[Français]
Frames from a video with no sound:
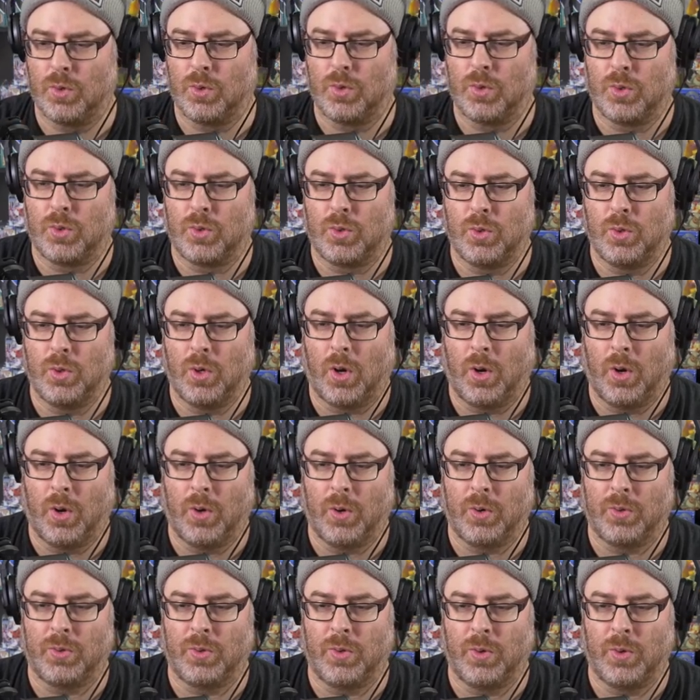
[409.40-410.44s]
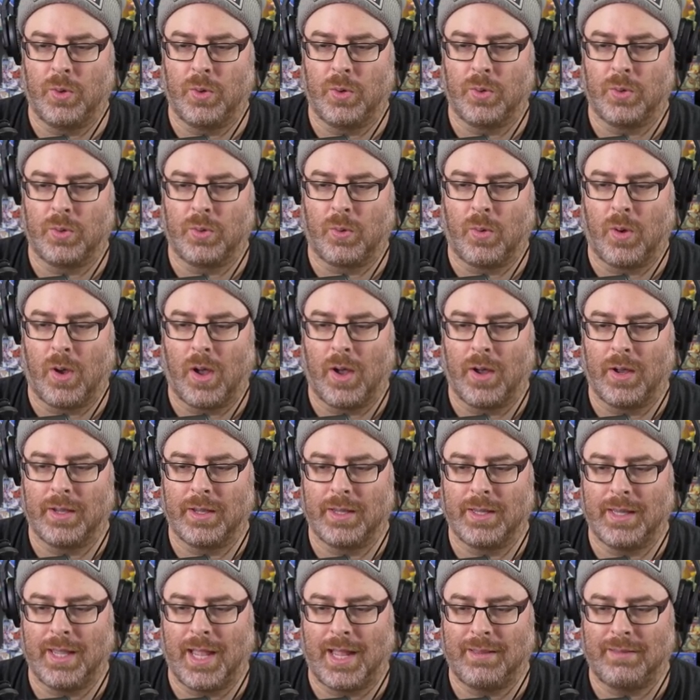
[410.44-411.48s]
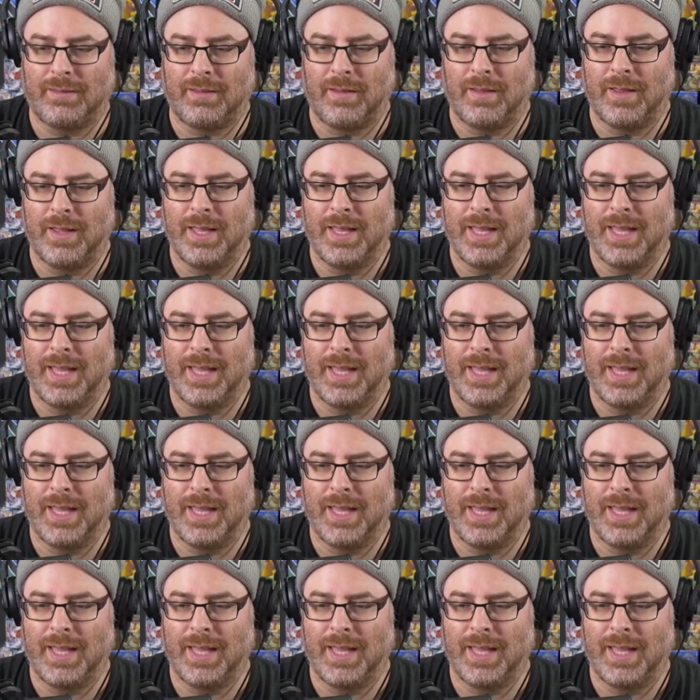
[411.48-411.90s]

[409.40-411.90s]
1, 2, 3, 4.